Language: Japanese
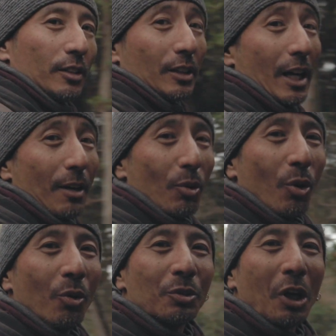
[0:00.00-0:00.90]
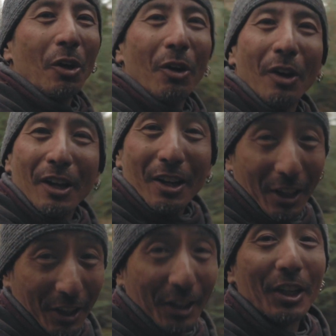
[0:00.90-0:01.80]
いや、もう本当、
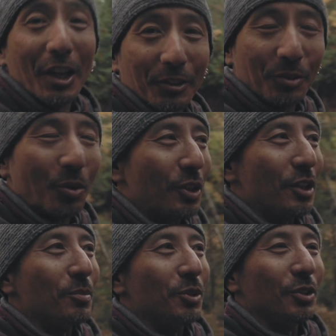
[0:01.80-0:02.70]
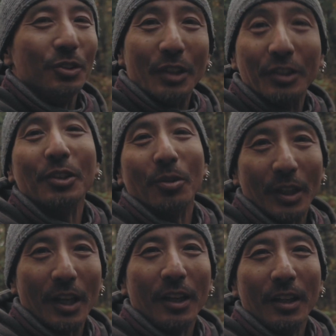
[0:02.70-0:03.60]
カナディアンドリームですよ
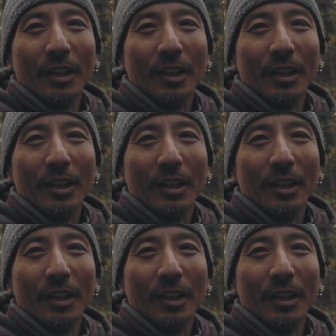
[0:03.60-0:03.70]
ね。